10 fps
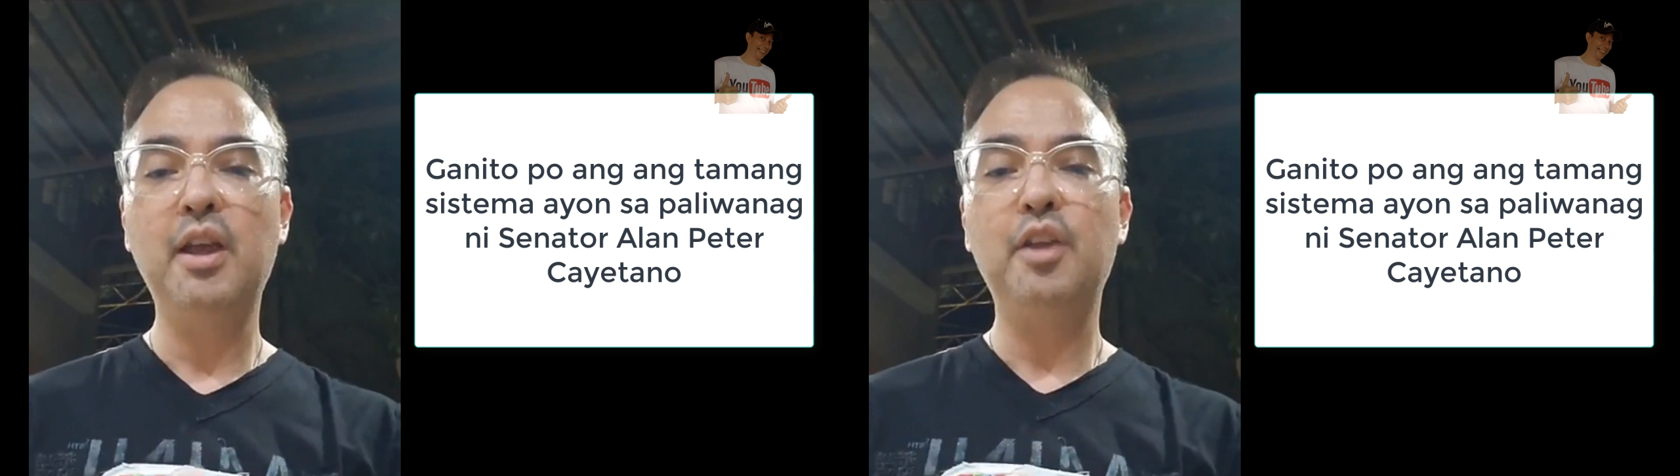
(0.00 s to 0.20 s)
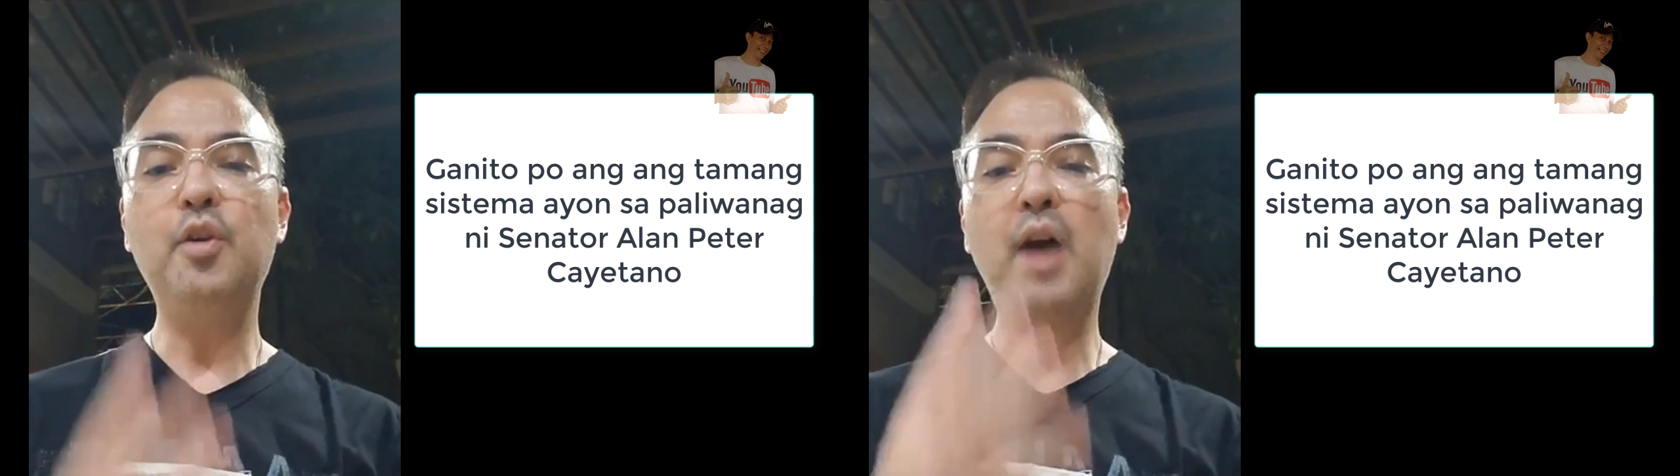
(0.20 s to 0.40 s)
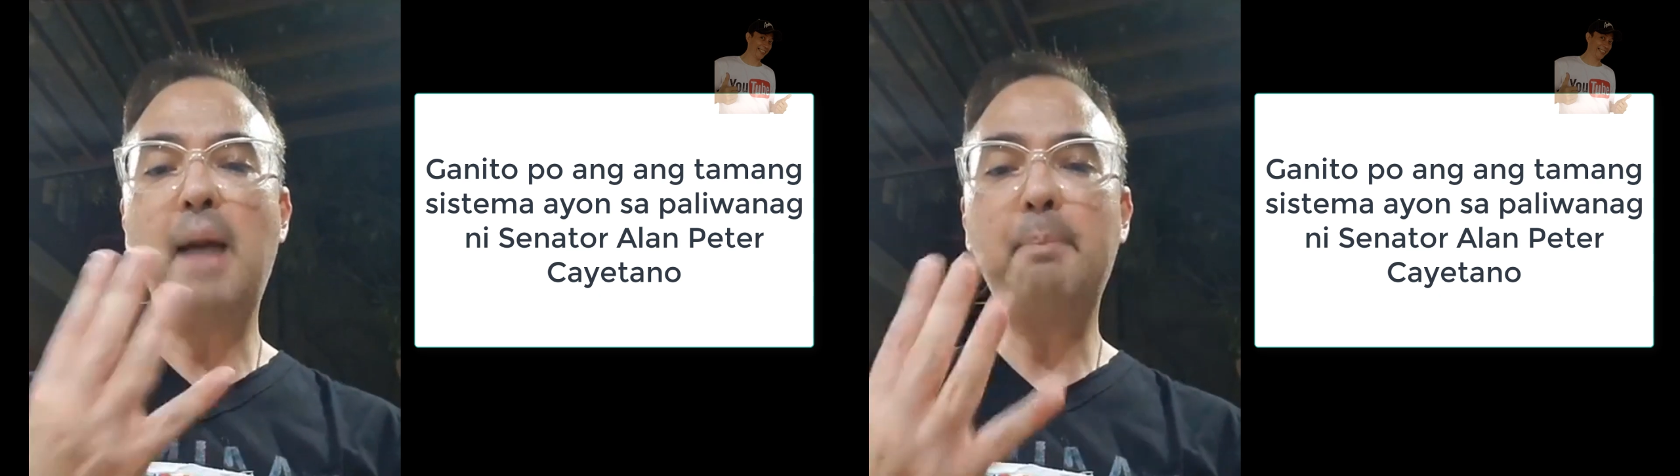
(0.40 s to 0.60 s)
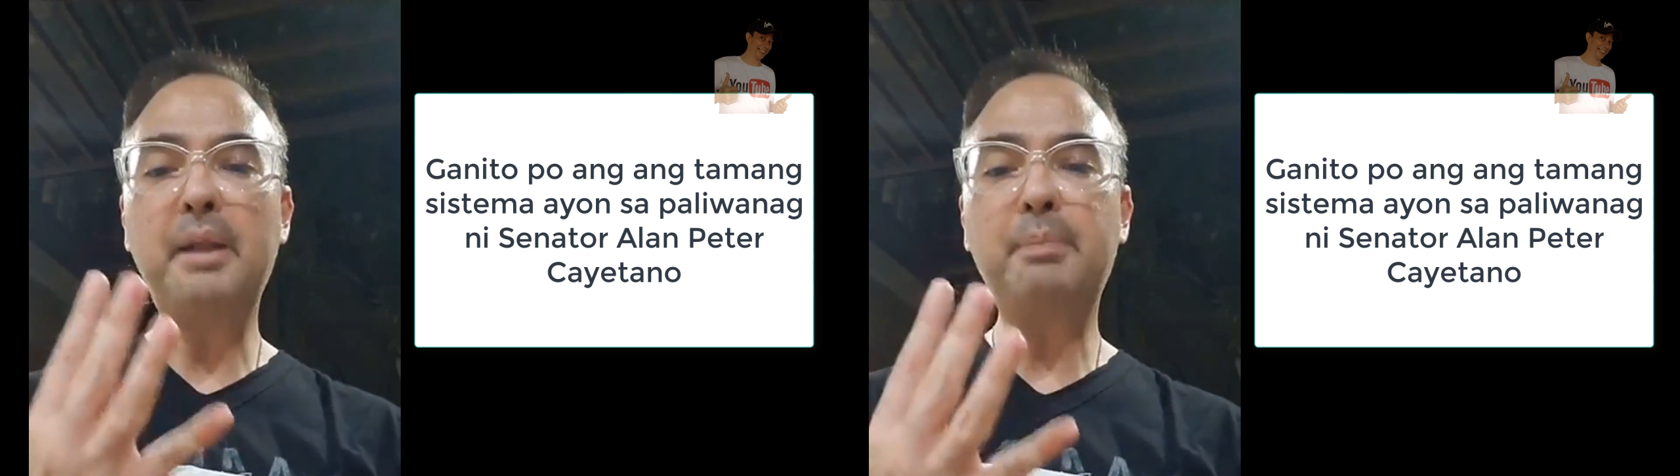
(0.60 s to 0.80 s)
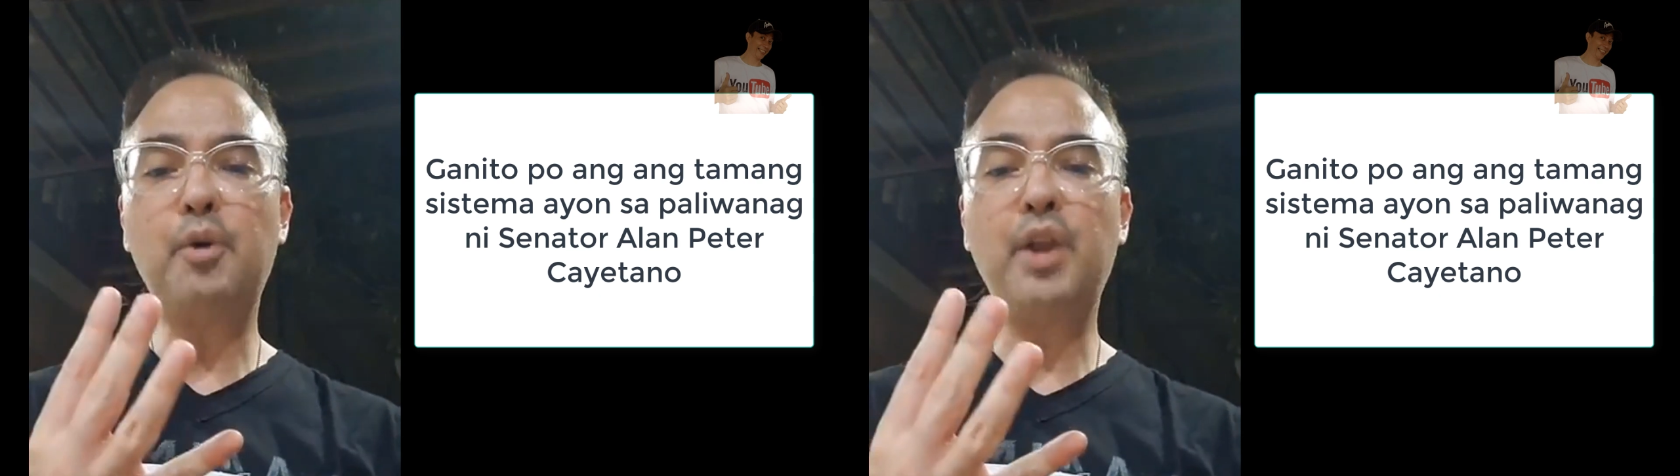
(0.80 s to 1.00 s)
Yung
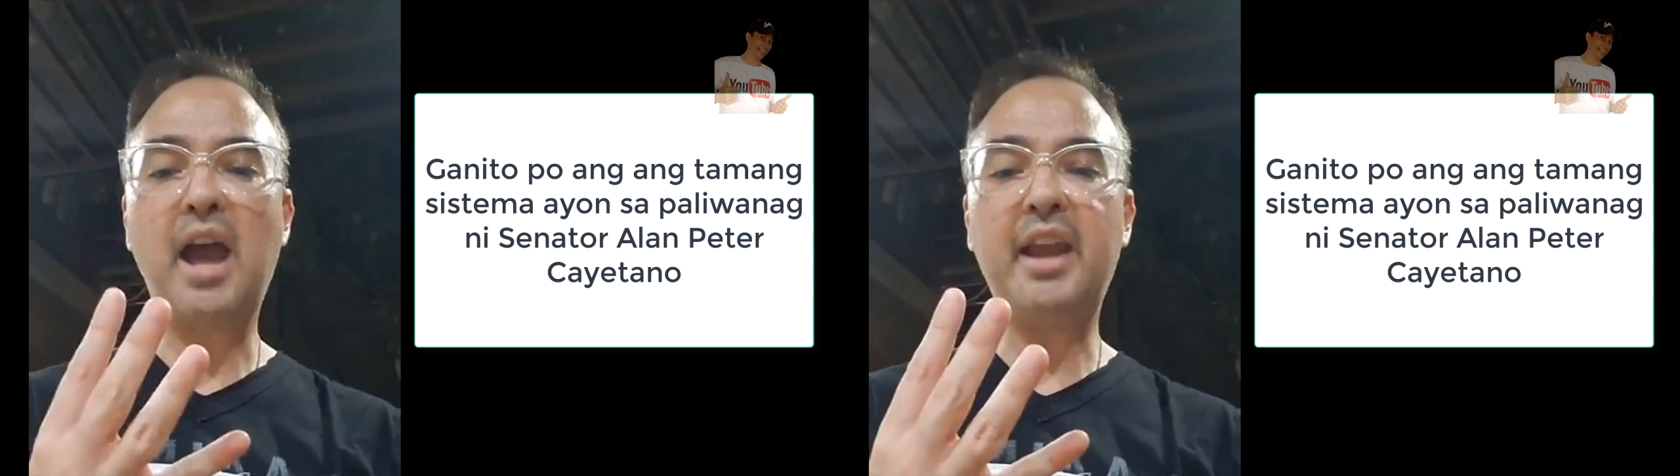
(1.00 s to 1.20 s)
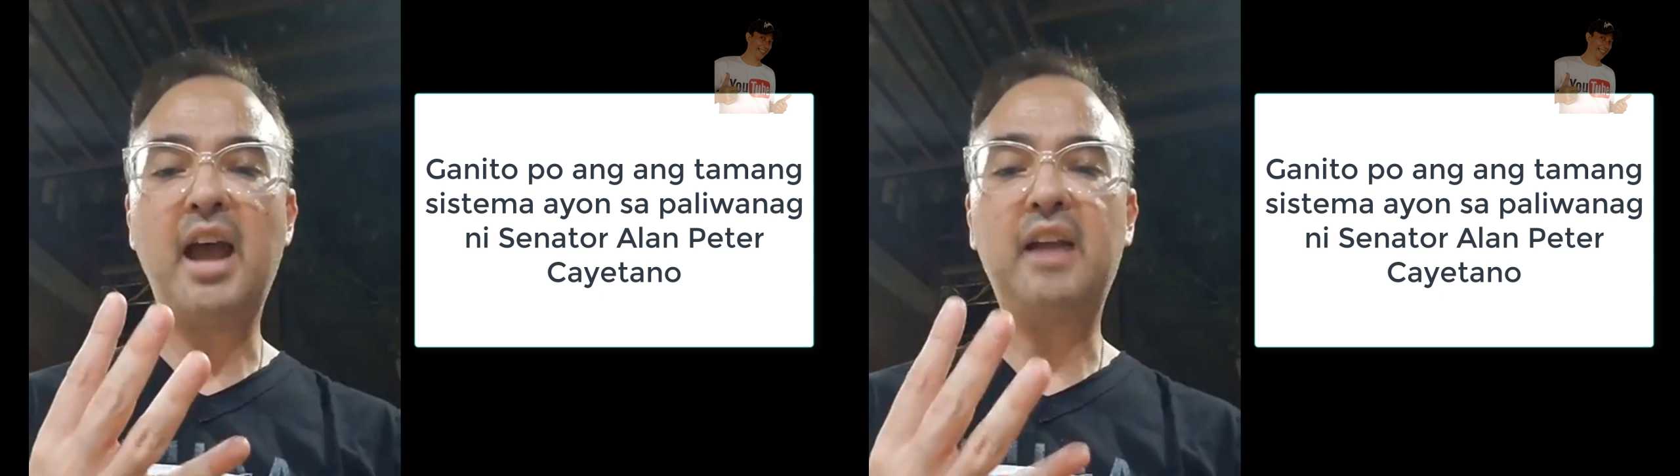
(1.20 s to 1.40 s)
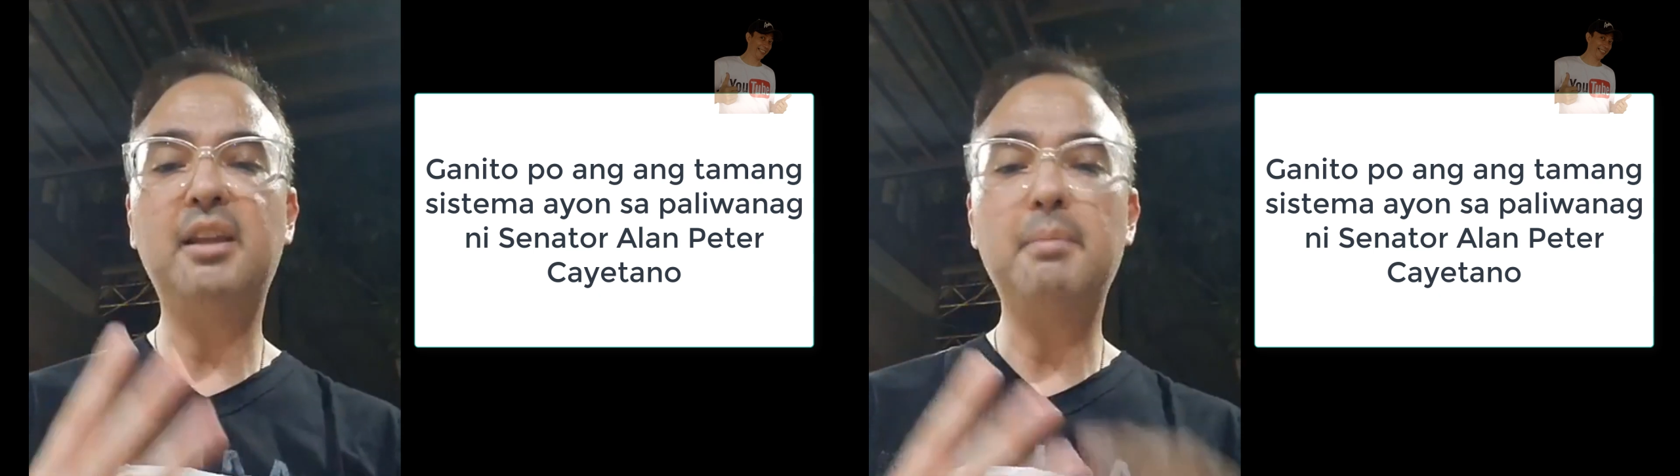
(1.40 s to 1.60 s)
apat po na anak